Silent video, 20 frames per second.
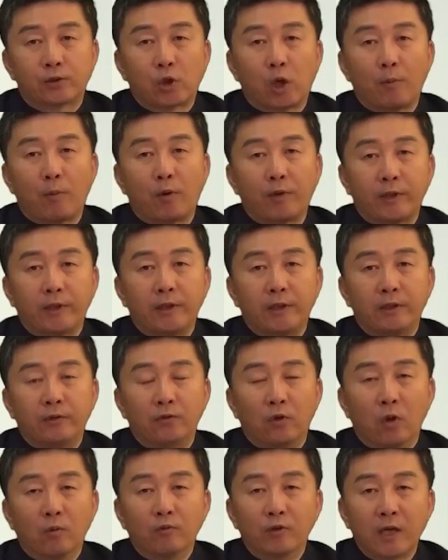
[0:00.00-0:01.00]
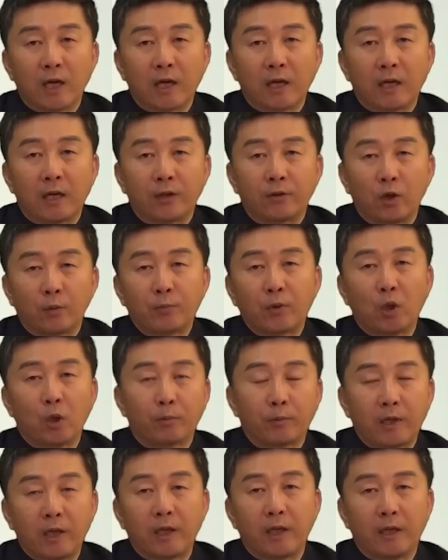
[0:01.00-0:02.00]
처벌이 너무나
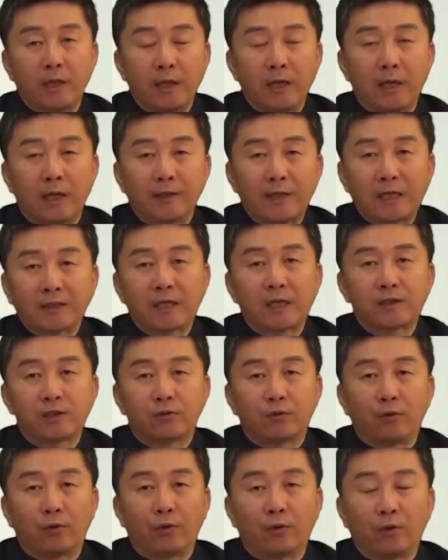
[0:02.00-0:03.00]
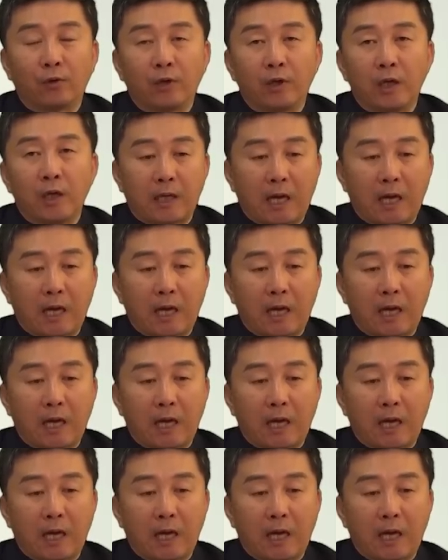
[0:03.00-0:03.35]
형편없게 낮아지고